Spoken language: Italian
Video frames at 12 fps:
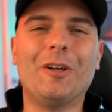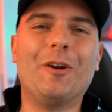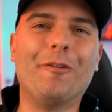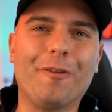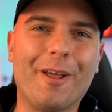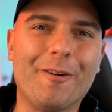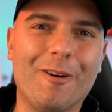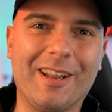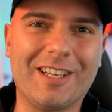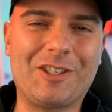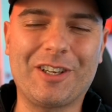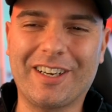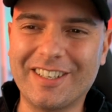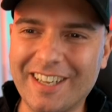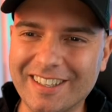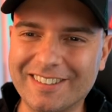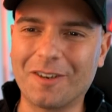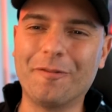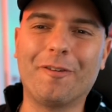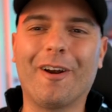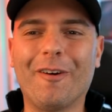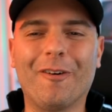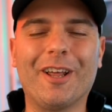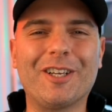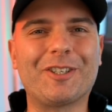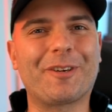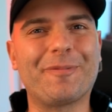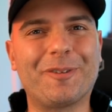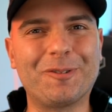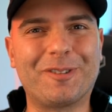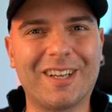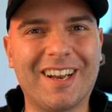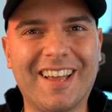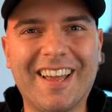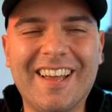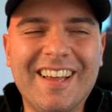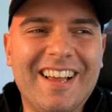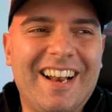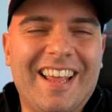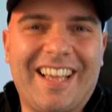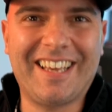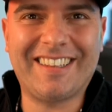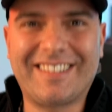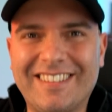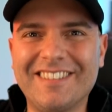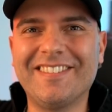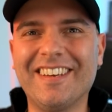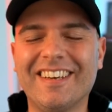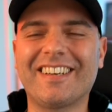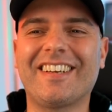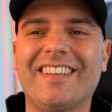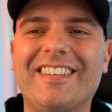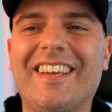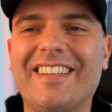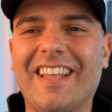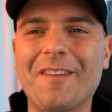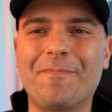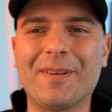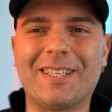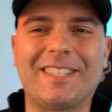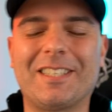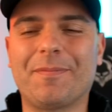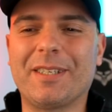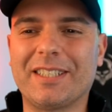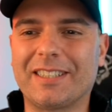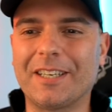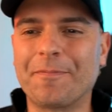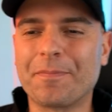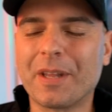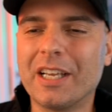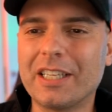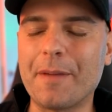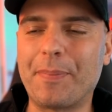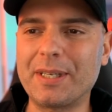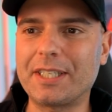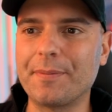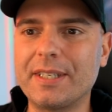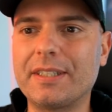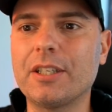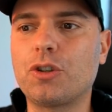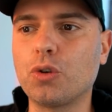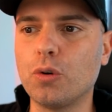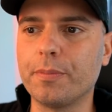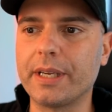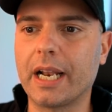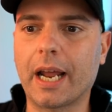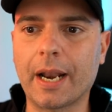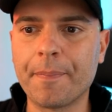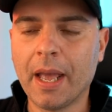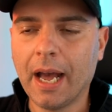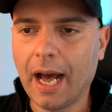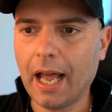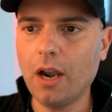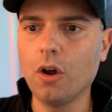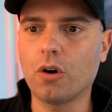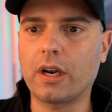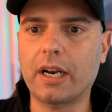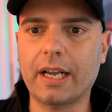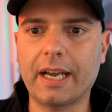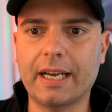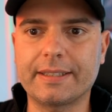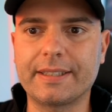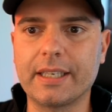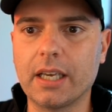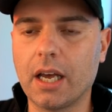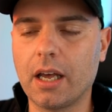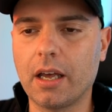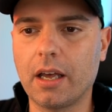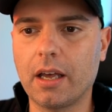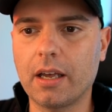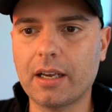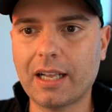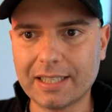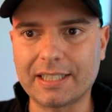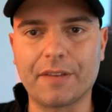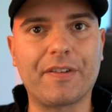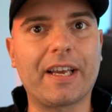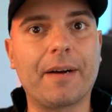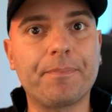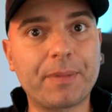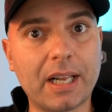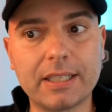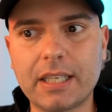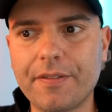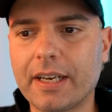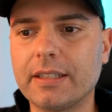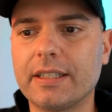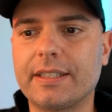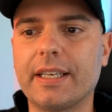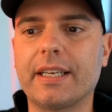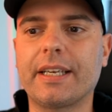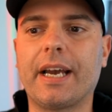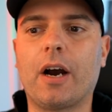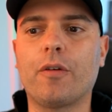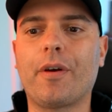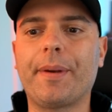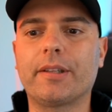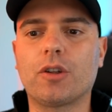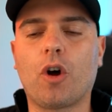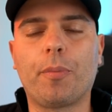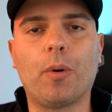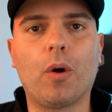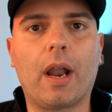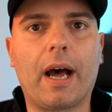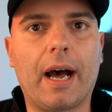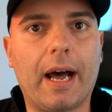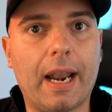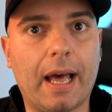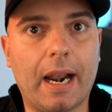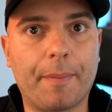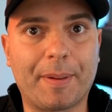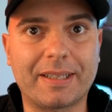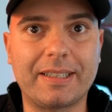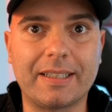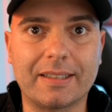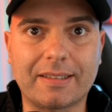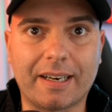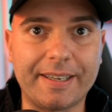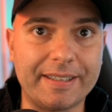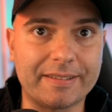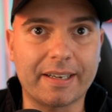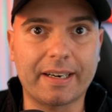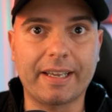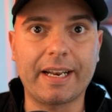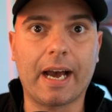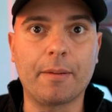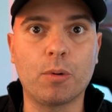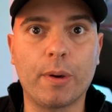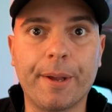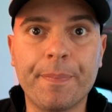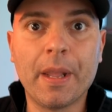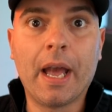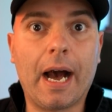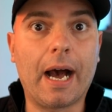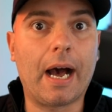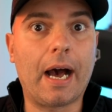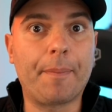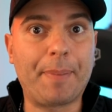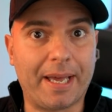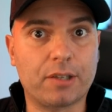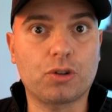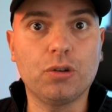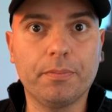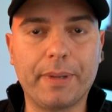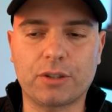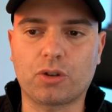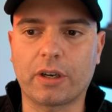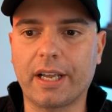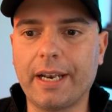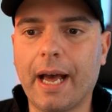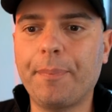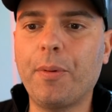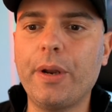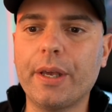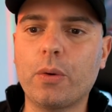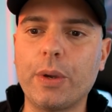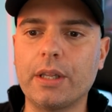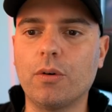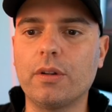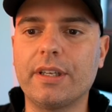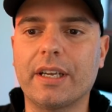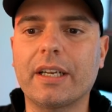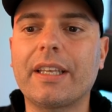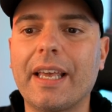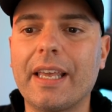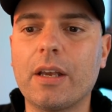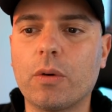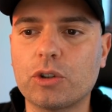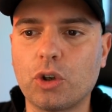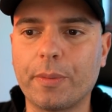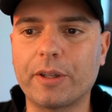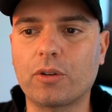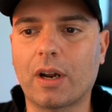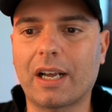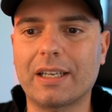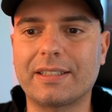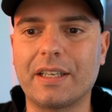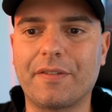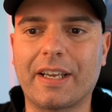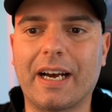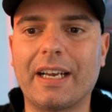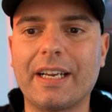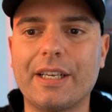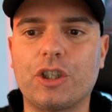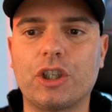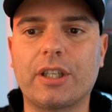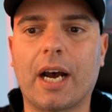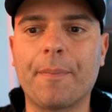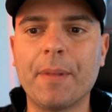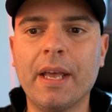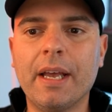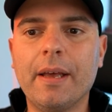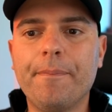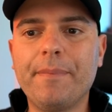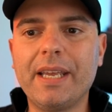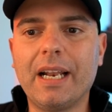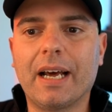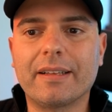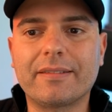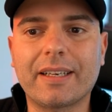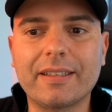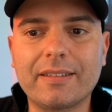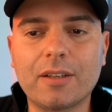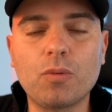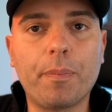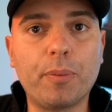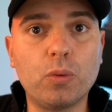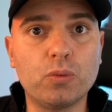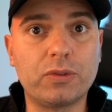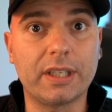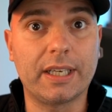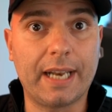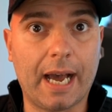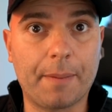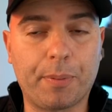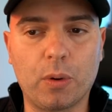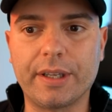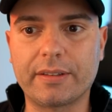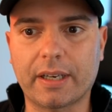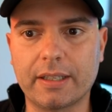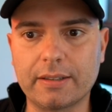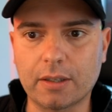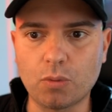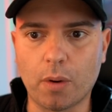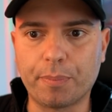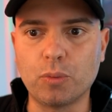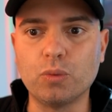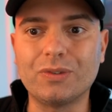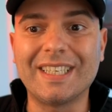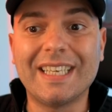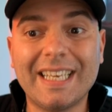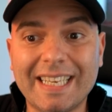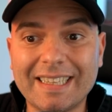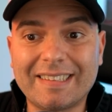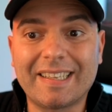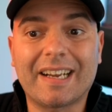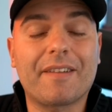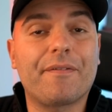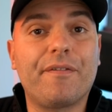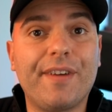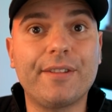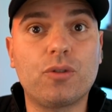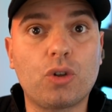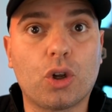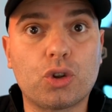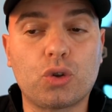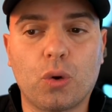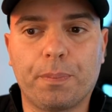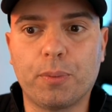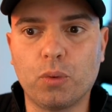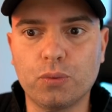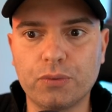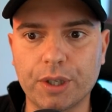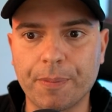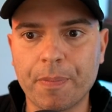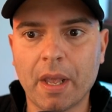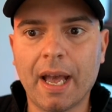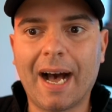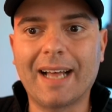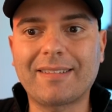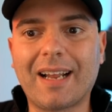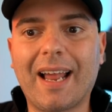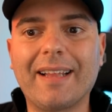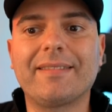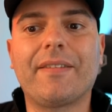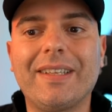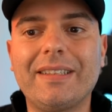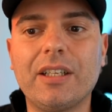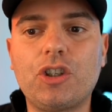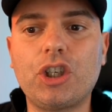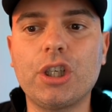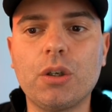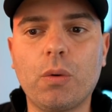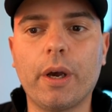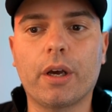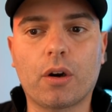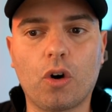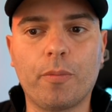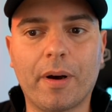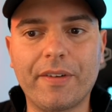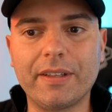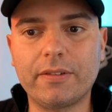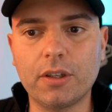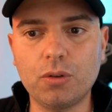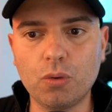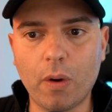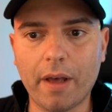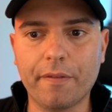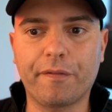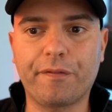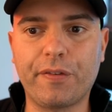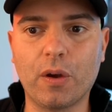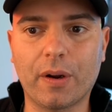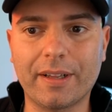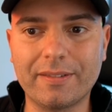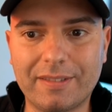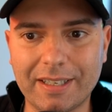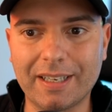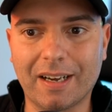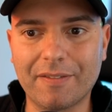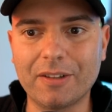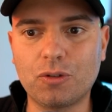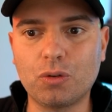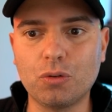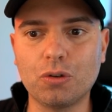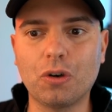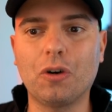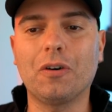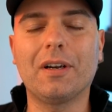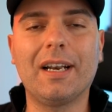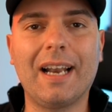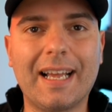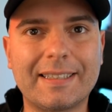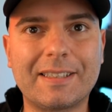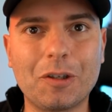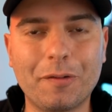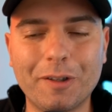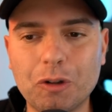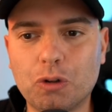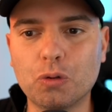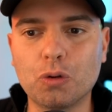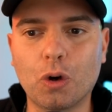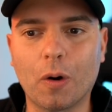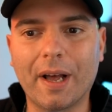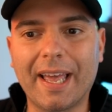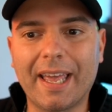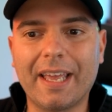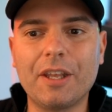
Non volevo leggere niente, non volevo leggermi tutte le, le cattiverie dei, dei, pessimisti, dei pessimisti sul Milan. Allora, ragazzi, eh, classifica. Classifica di Serie A, ovviamente dopo la, la, la partita tra Inter Inter e Napoli ha perso, perso anche Napoli, quindi vuol dire che in questo momento la classifica recita Milan 32 punti, Napoli 32 punti, Inter 28 punti, Atalanta 25, Roma 22, Fiorentina 21, Lazio 21 e